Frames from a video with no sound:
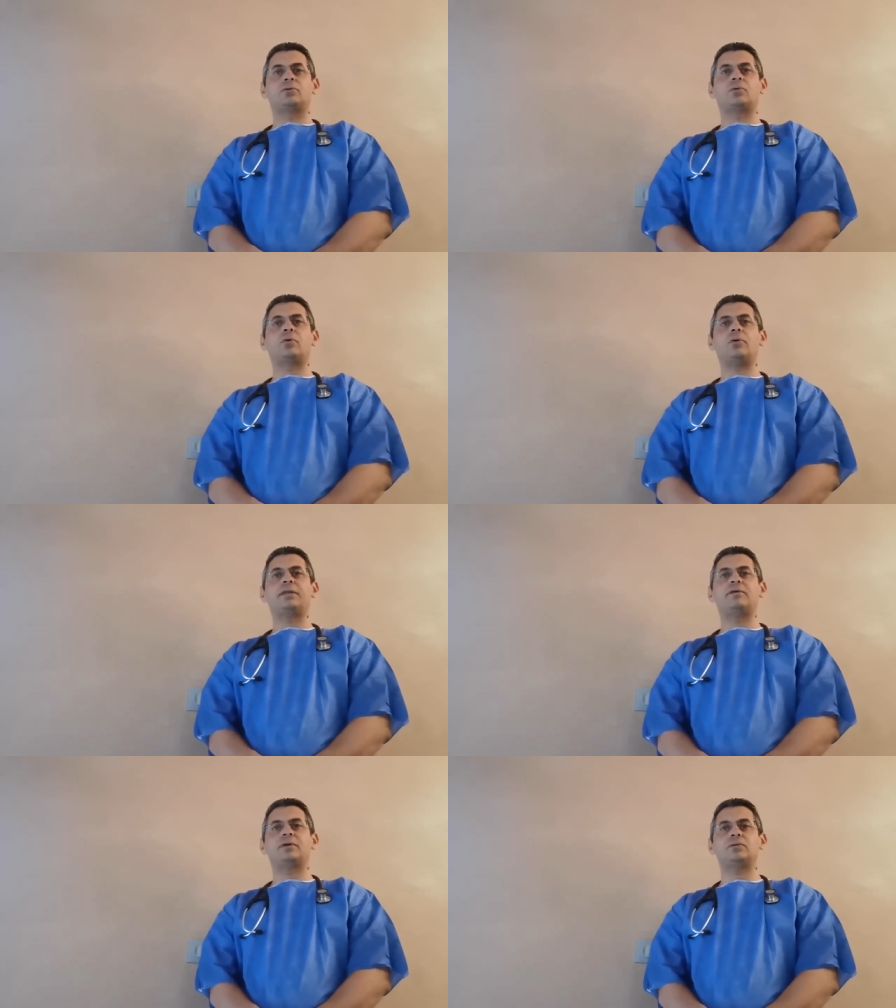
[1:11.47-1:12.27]
Ce
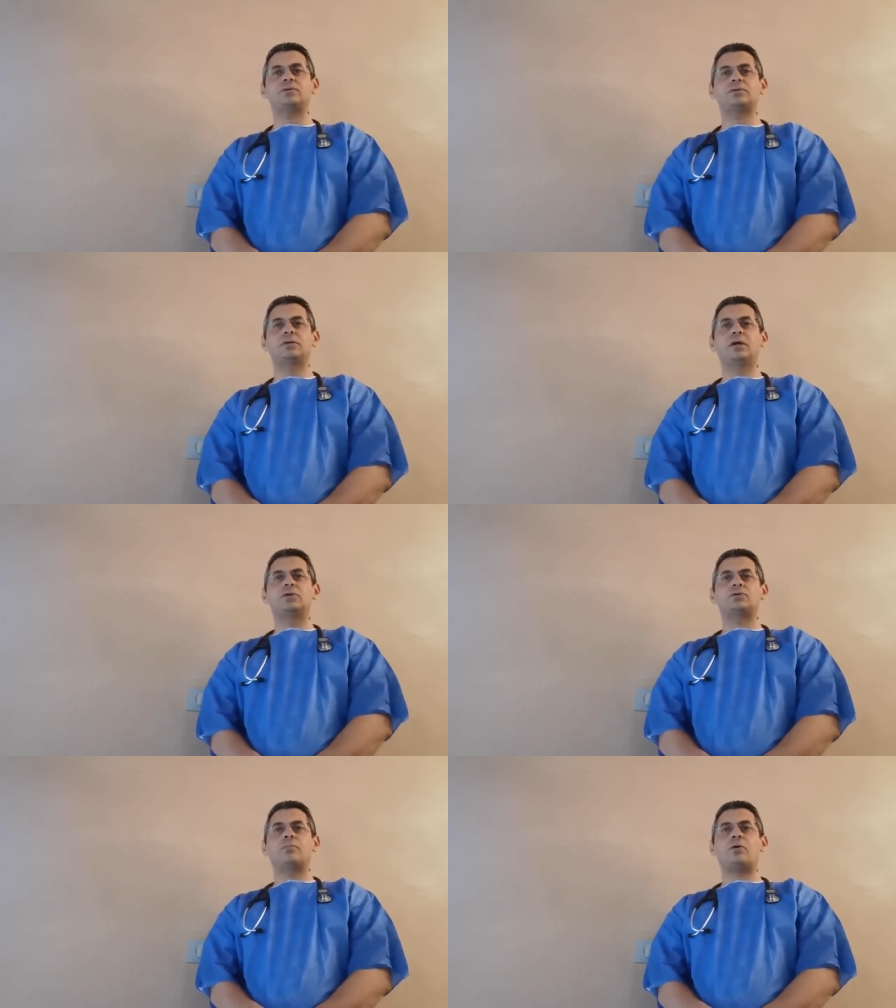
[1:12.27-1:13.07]

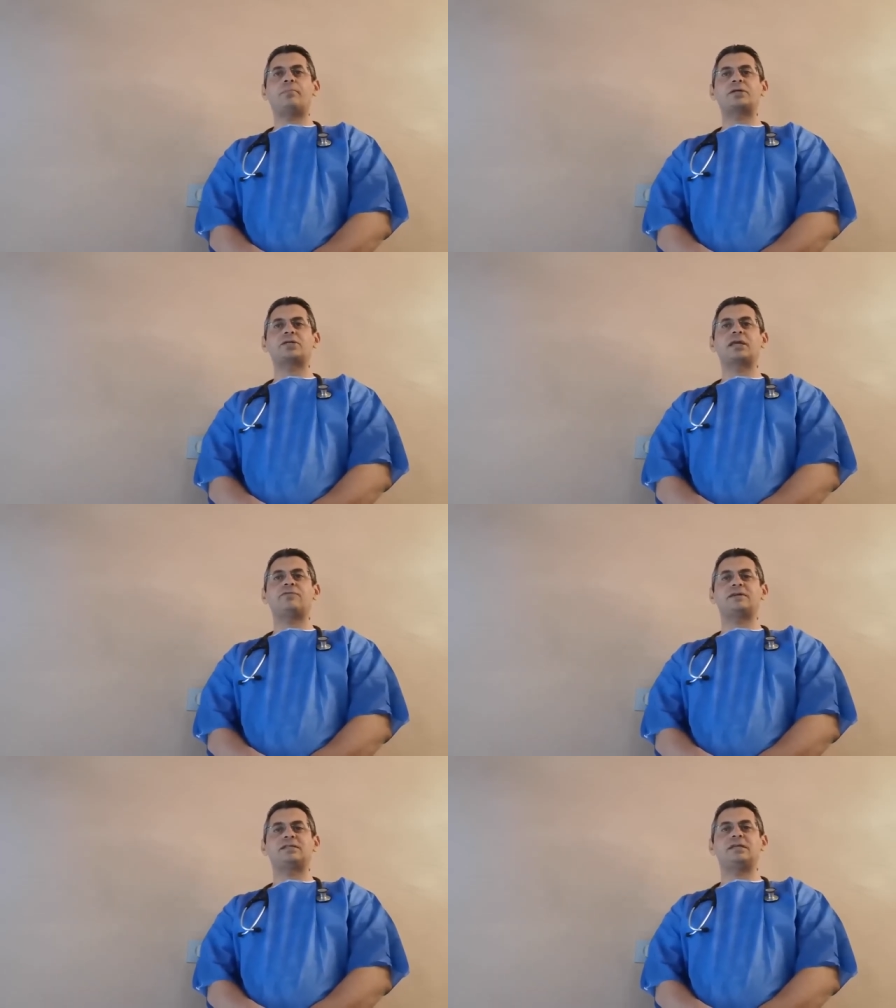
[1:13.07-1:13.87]
coronavirus se propage
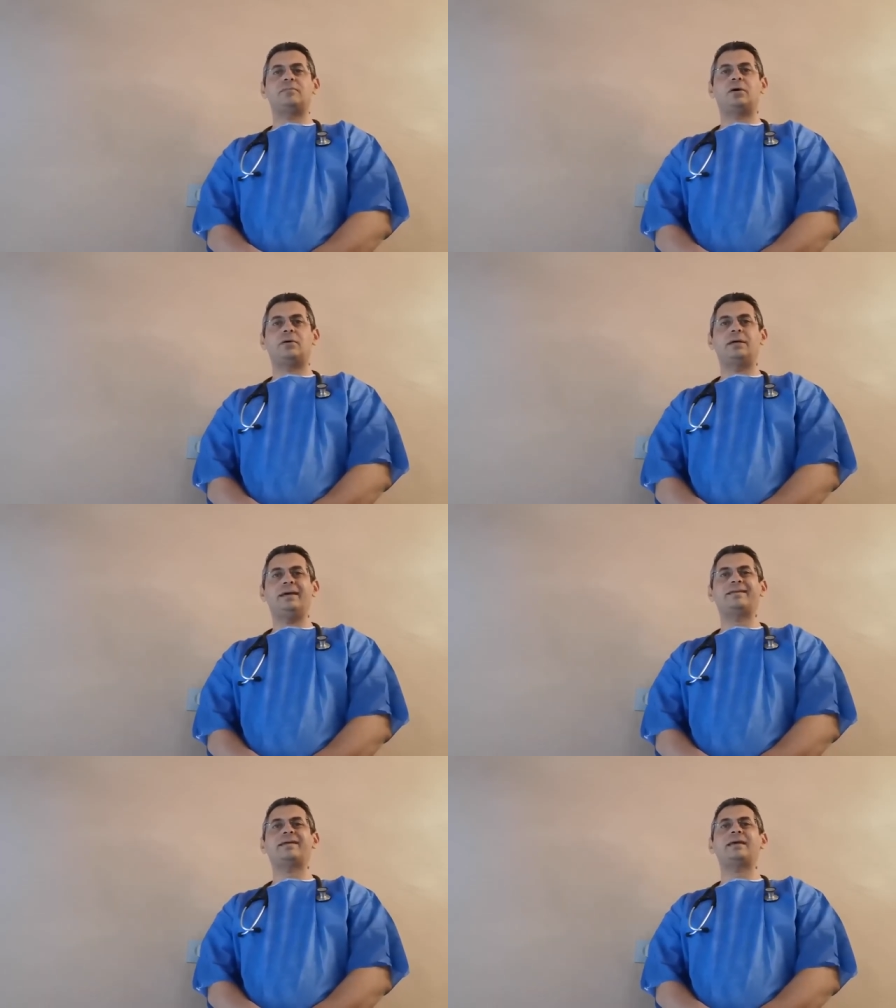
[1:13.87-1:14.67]
très
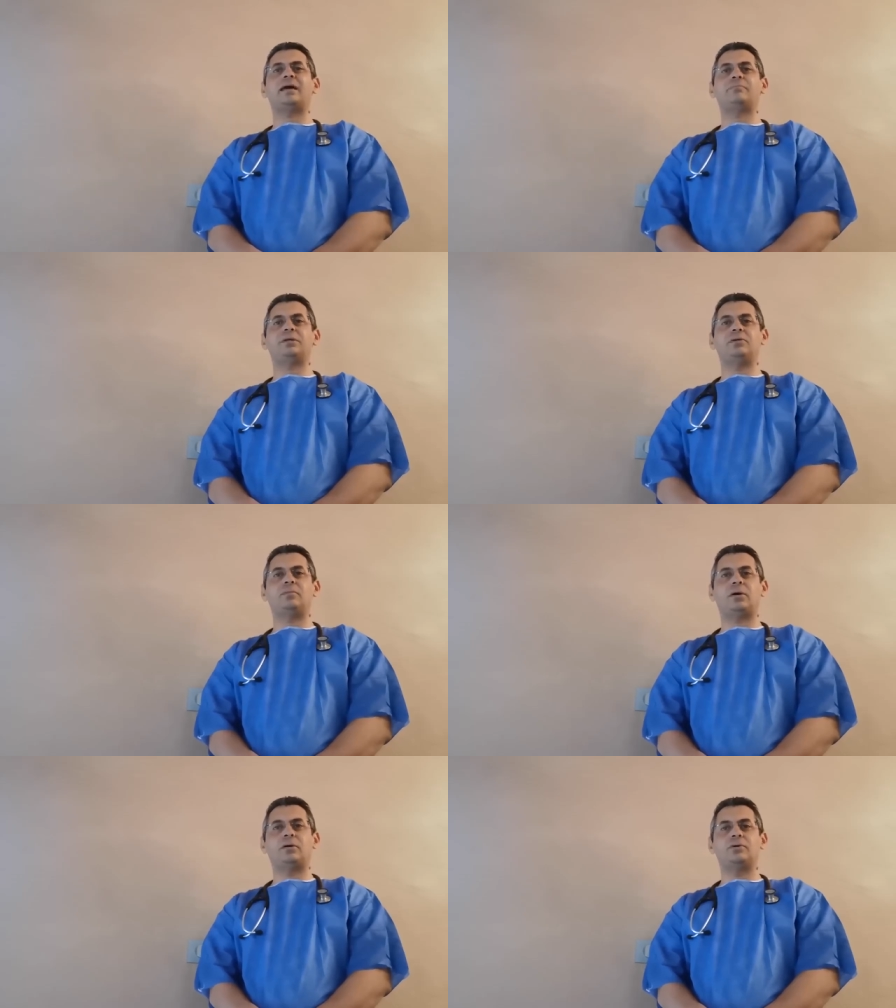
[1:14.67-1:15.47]
facilement et très
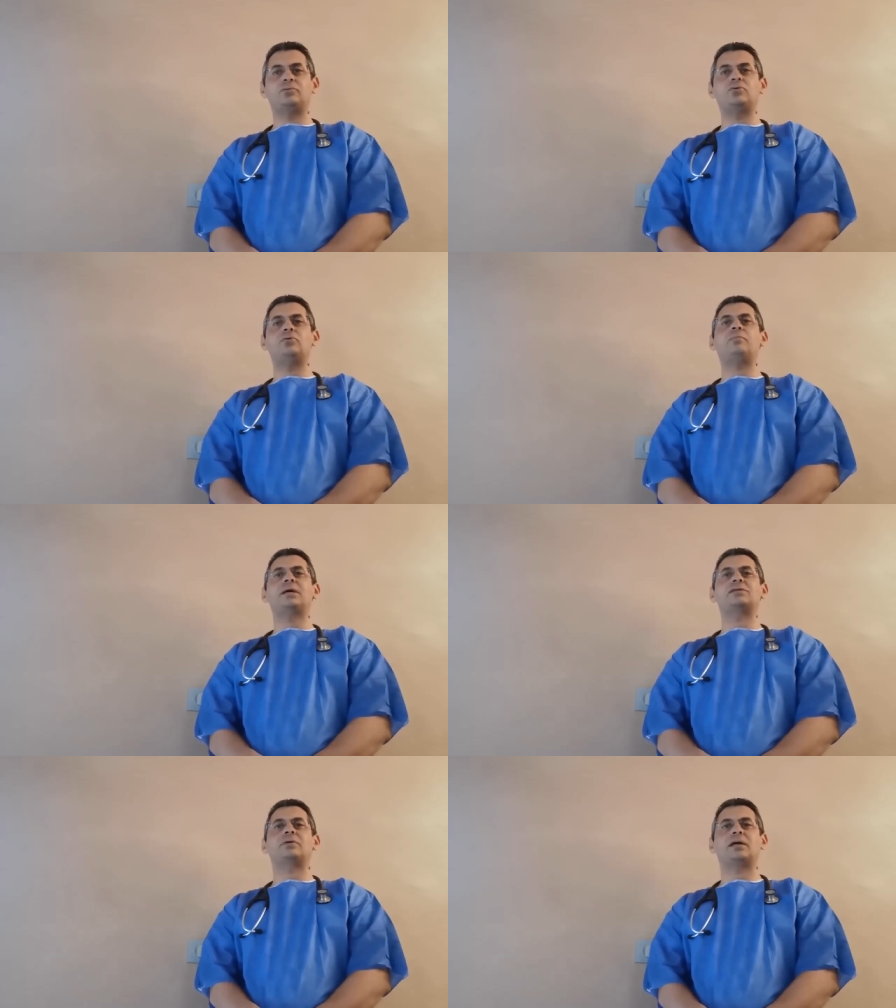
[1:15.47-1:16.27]
rapidement
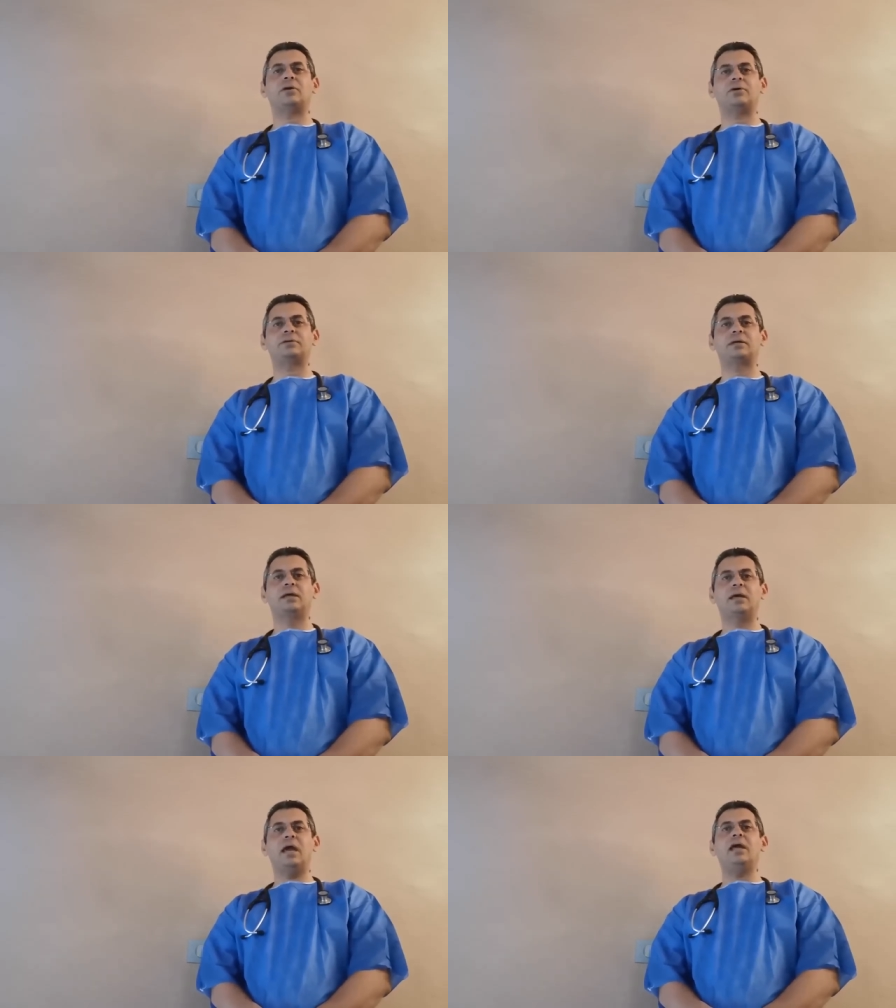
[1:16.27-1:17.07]
d'une personne à
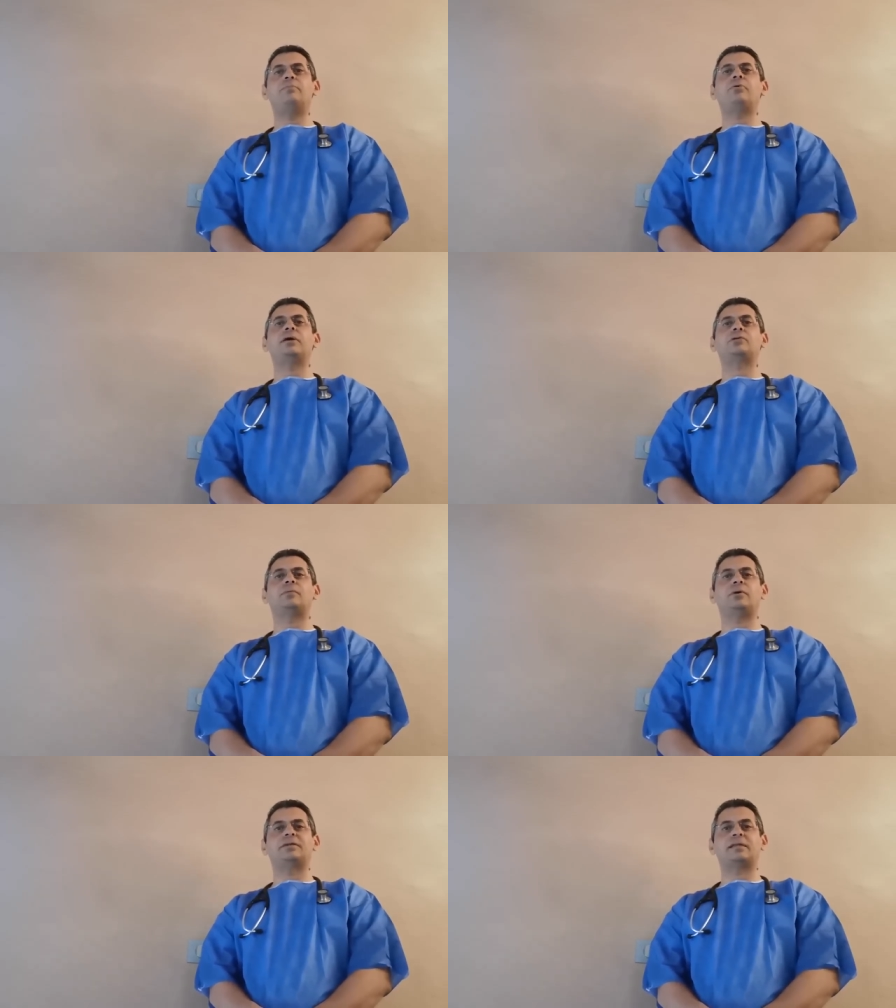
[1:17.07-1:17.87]
l'autre et il peut
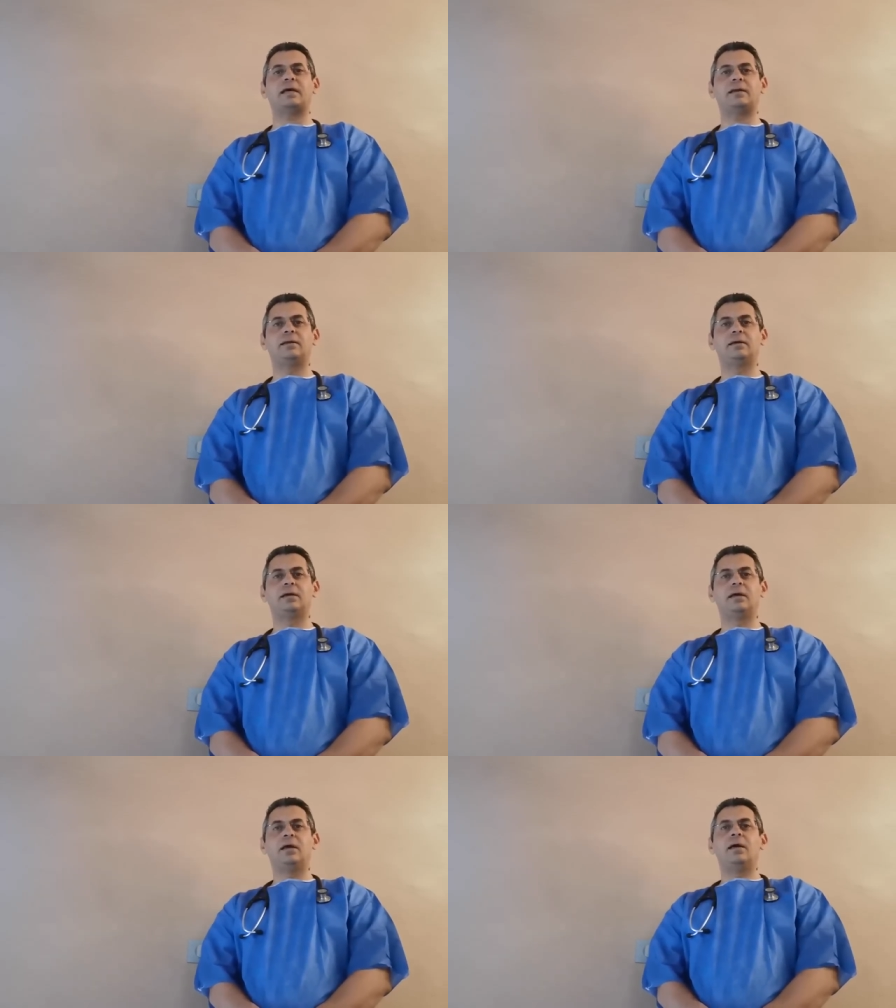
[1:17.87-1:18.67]
être
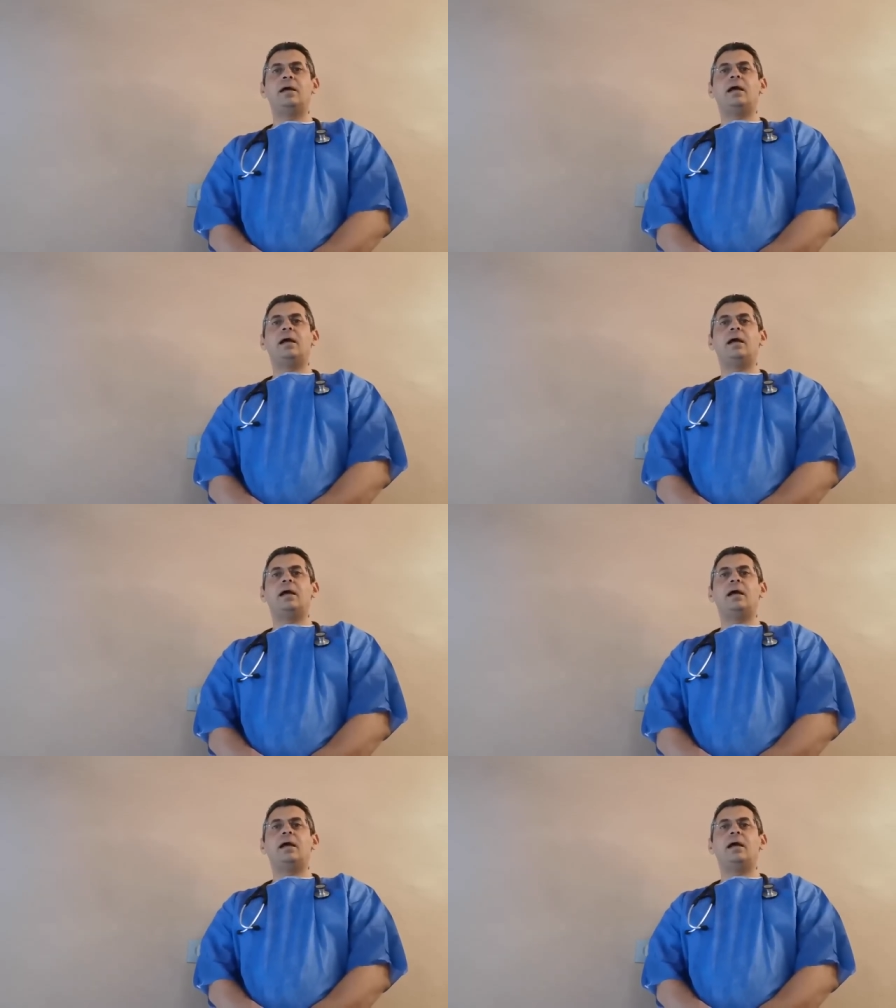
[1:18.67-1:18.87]
mortel.